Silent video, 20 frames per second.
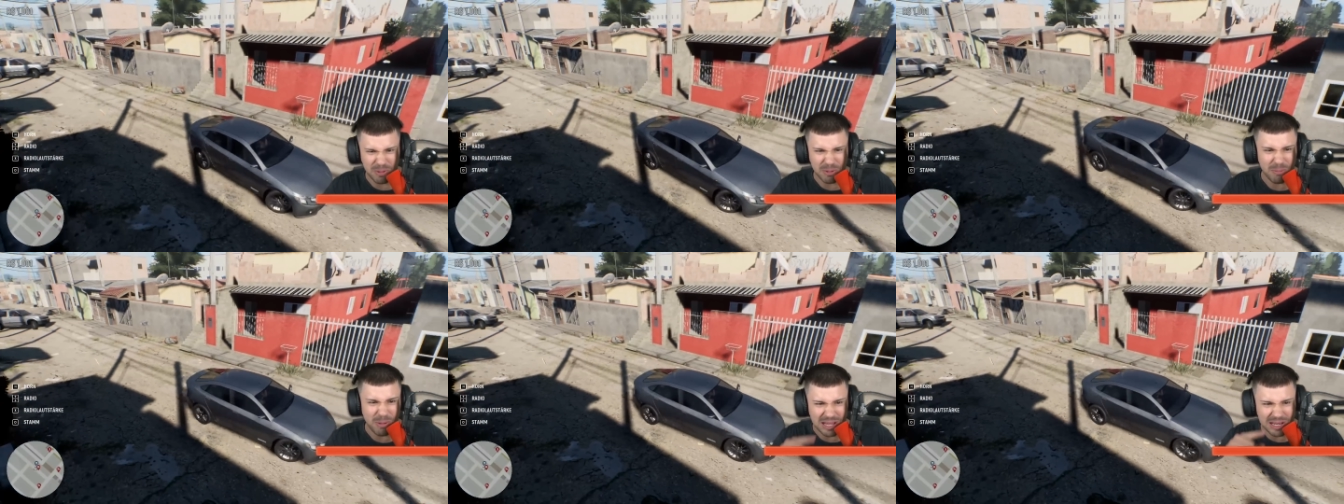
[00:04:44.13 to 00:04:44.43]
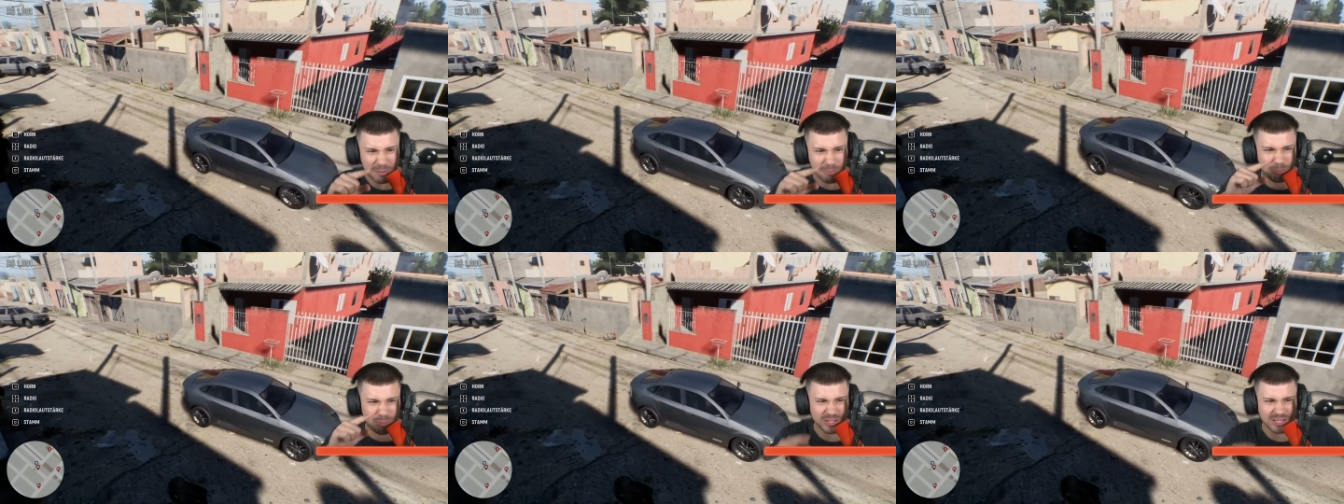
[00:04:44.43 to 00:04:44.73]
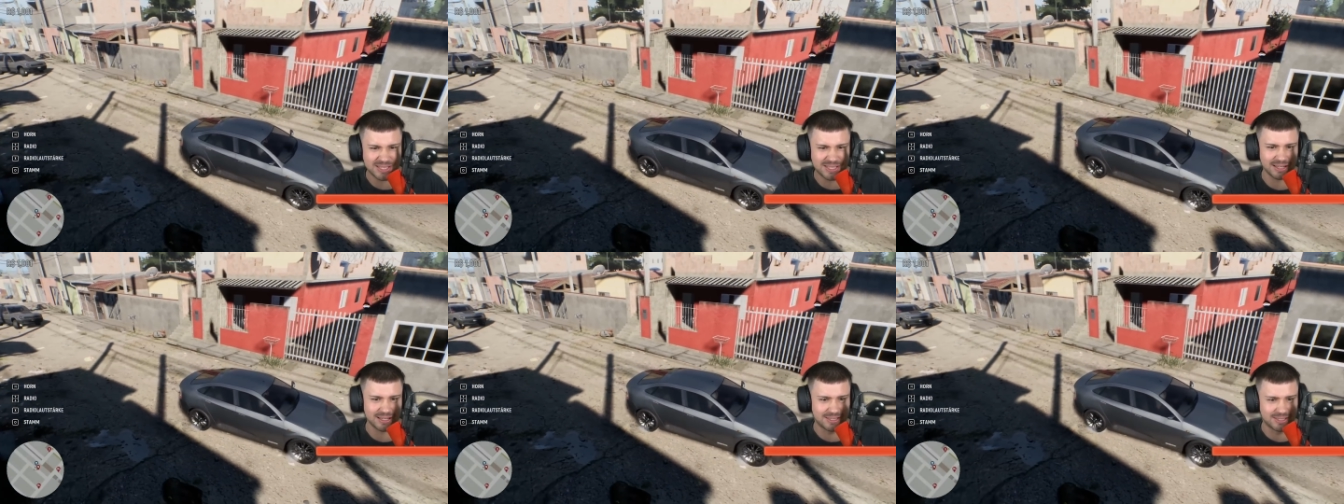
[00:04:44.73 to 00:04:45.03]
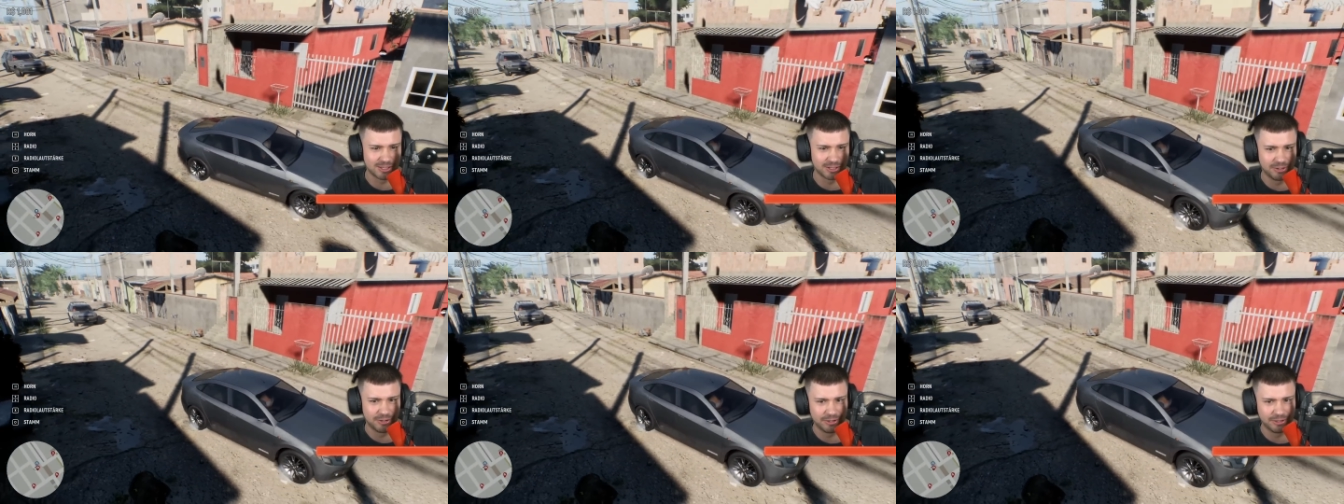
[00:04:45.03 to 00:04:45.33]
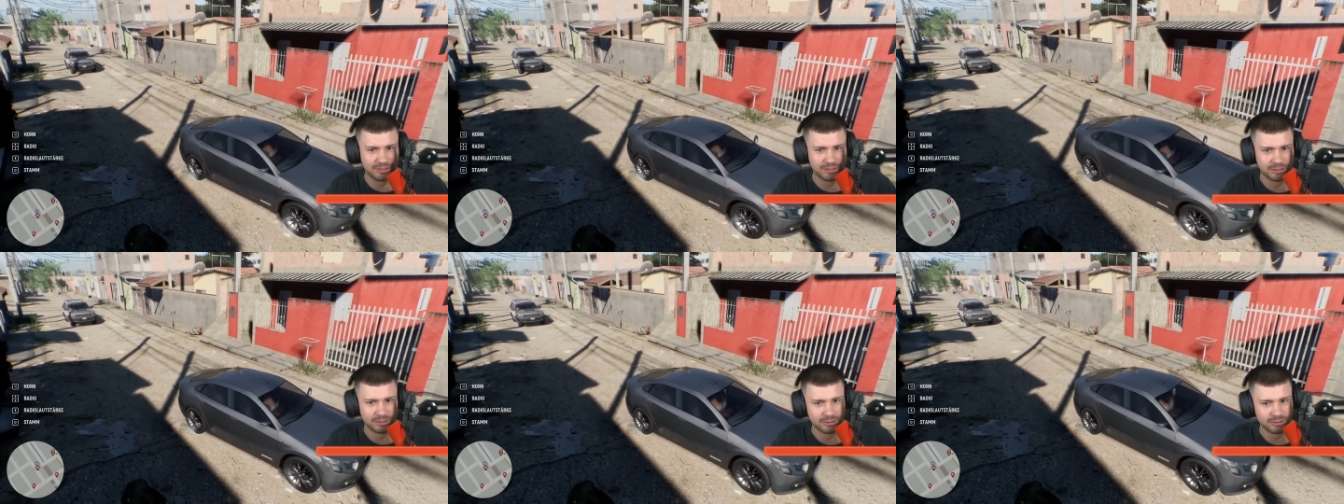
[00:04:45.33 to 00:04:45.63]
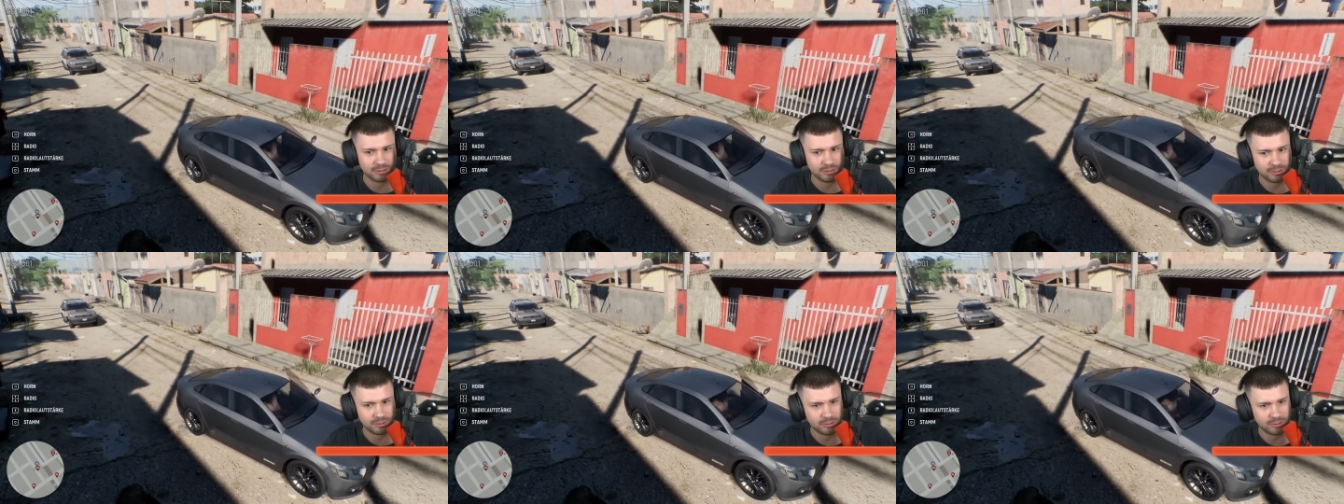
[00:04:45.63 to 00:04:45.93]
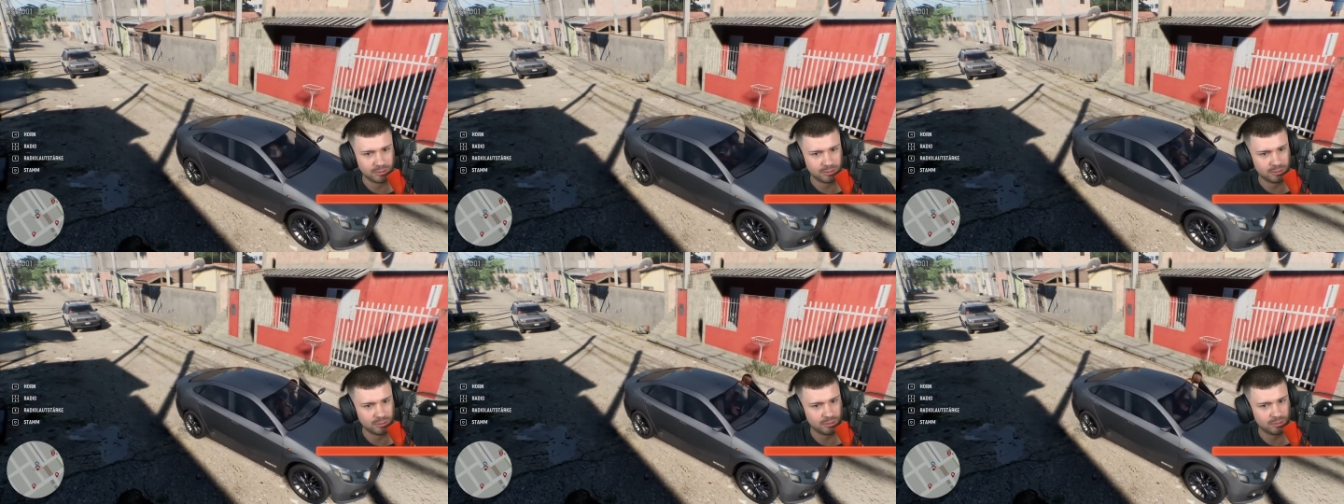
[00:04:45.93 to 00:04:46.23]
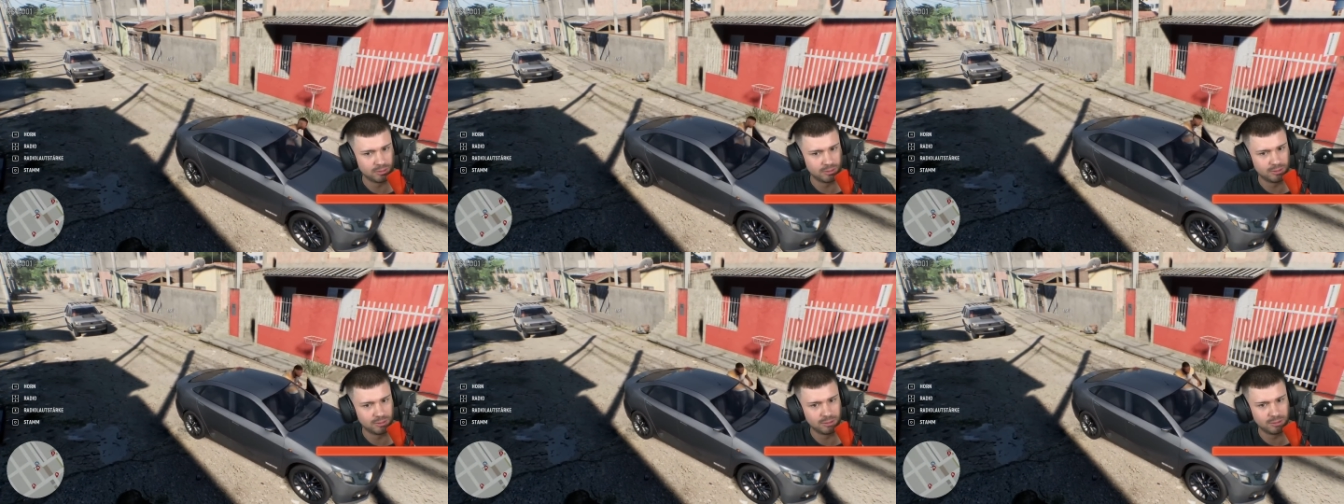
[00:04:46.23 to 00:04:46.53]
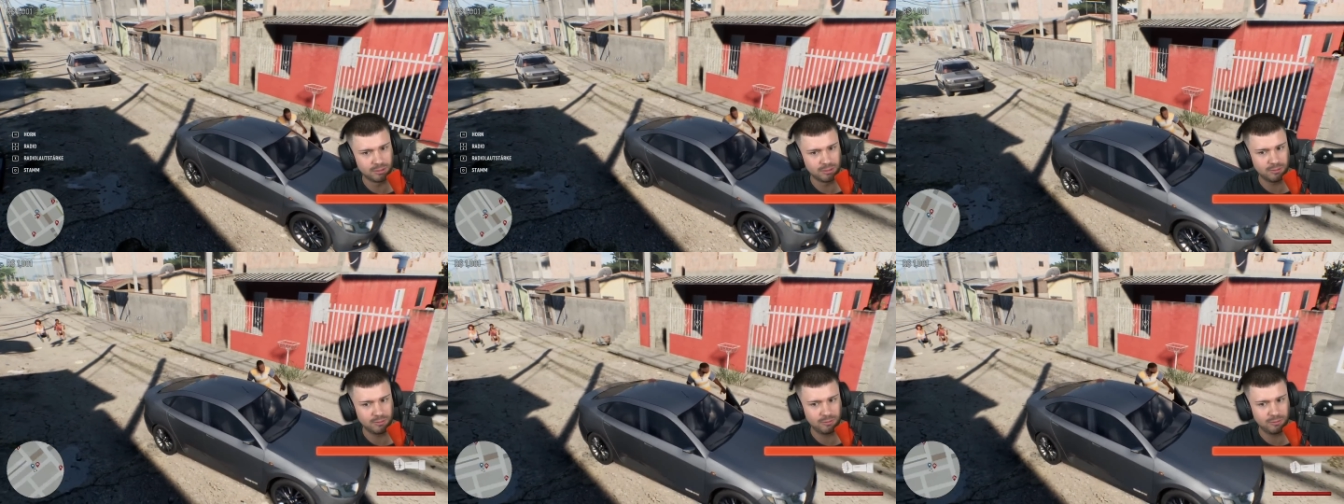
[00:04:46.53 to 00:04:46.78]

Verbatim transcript: mir meine Pizza zurück. Pizza war eh